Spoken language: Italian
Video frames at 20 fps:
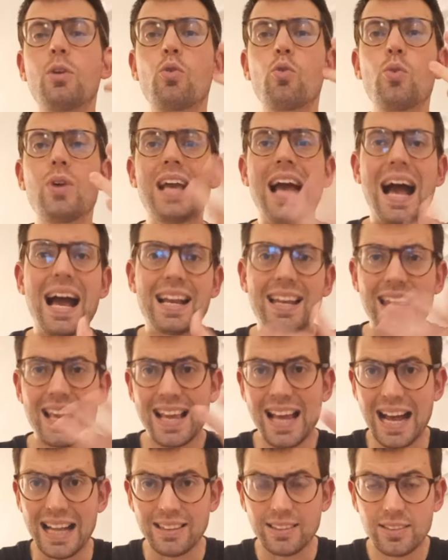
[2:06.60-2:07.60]
Rugani
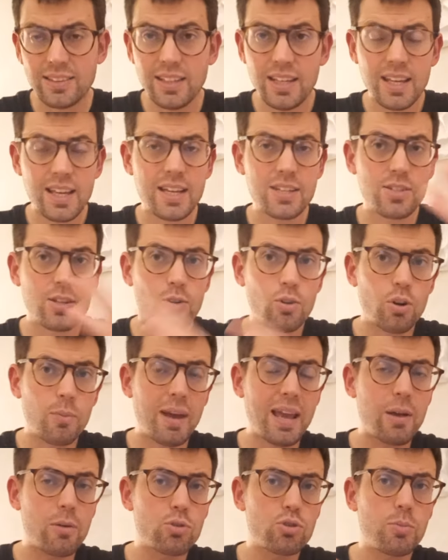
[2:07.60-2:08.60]
e Gatti che secondo
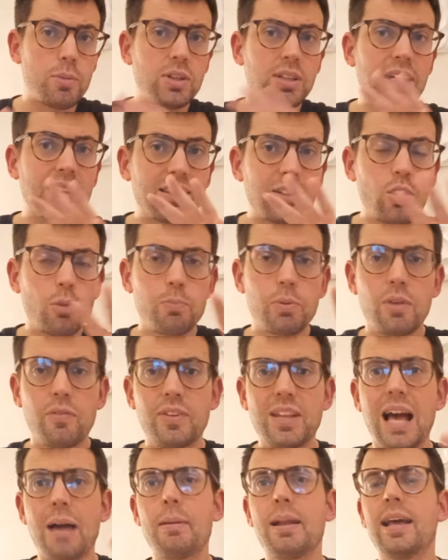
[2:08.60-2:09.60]
me in questo momento è il trio più
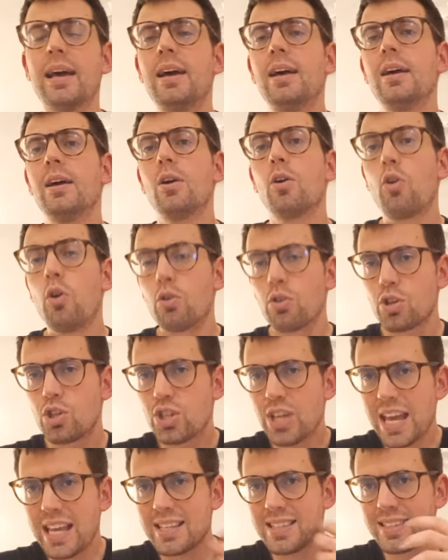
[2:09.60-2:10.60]
affidabile con
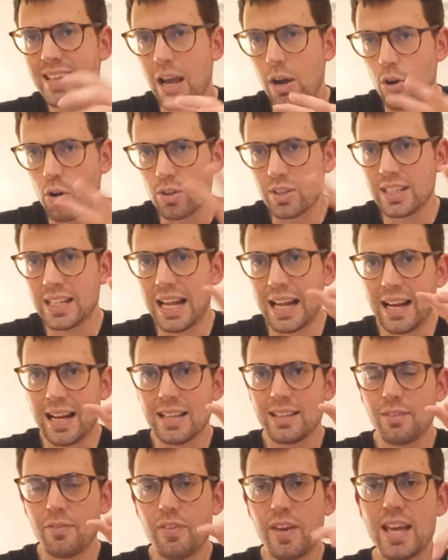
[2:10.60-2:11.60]
Scesni a coordinare
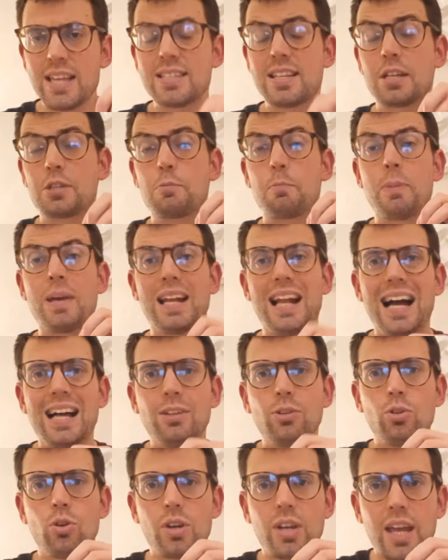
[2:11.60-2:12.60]
la difesa
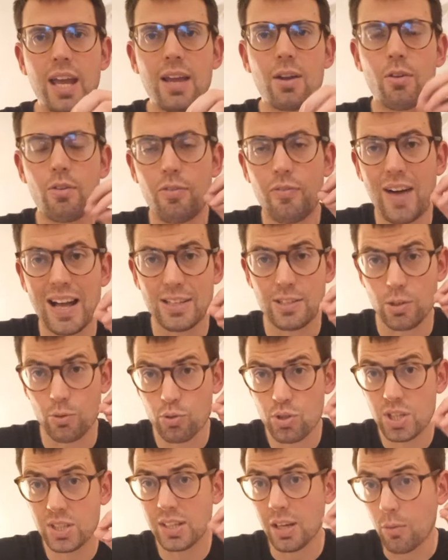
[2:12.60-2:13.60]
sperando che non faccia
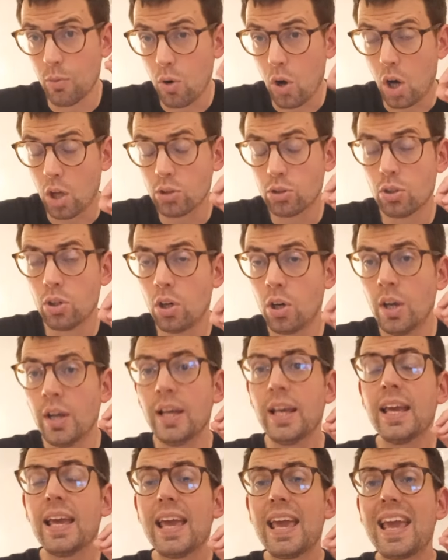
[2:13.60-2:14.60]
uscite a
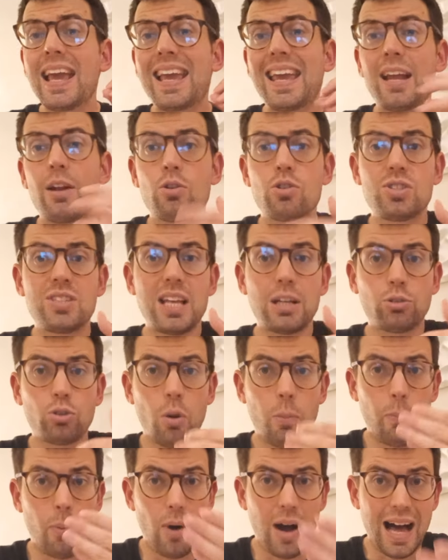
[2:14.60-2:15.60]
vuoto e che non stia
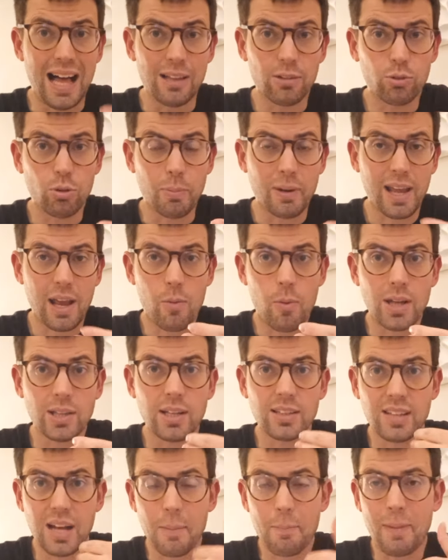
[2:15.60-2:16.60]
troppo alto, perché
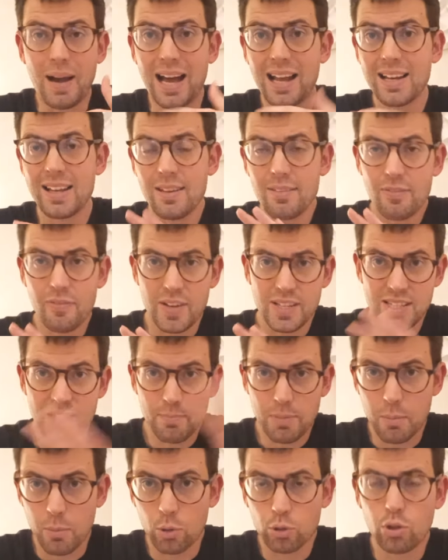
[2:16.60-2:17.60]
quando è tra i pali fa
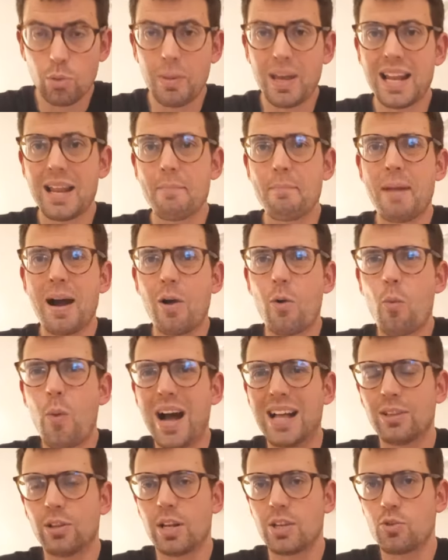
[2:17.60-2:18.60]
sempre molto bene, ma
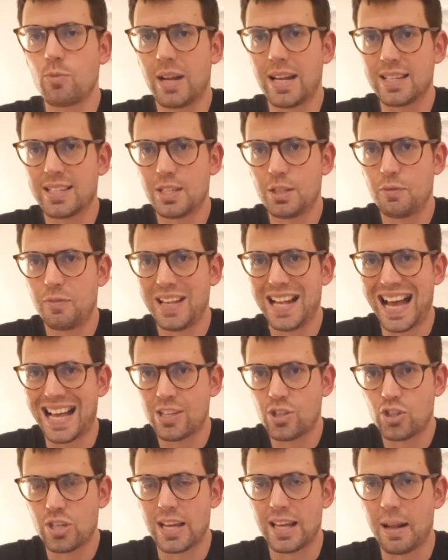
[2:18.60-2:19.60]
quando la squadra si
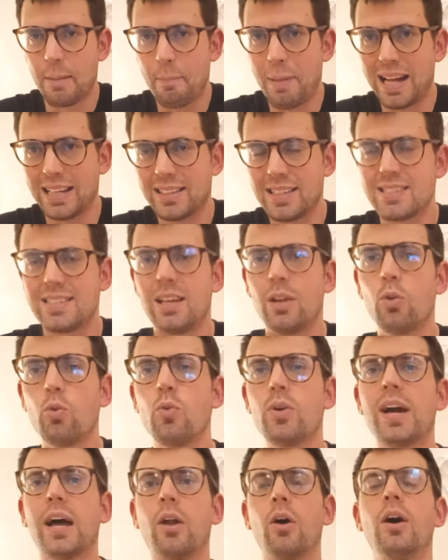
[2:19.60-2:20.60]
sfilaccia, i reparti si
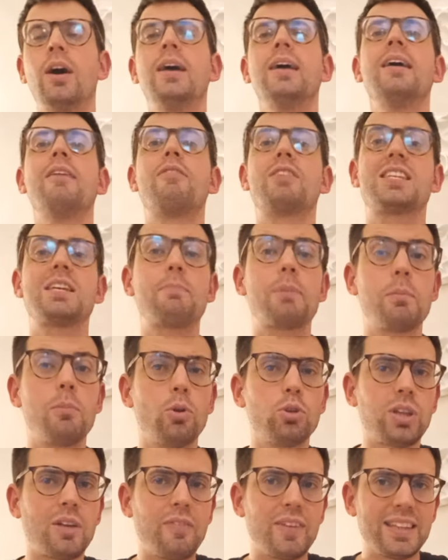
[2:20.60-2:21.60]
allungano, fa sempre
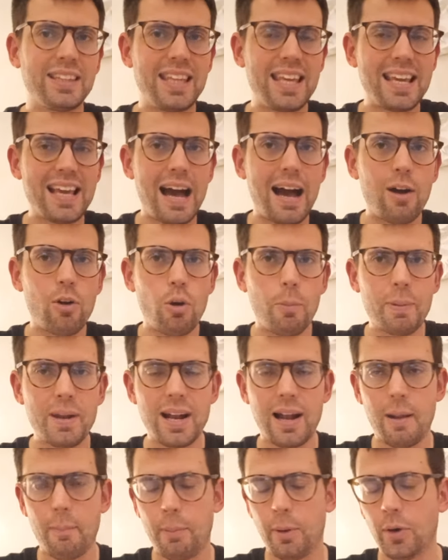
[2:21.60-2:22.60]
molta fatica a
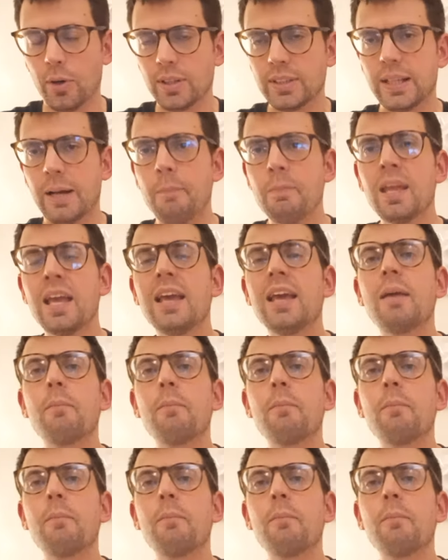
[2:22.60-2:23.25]
coprire la porta.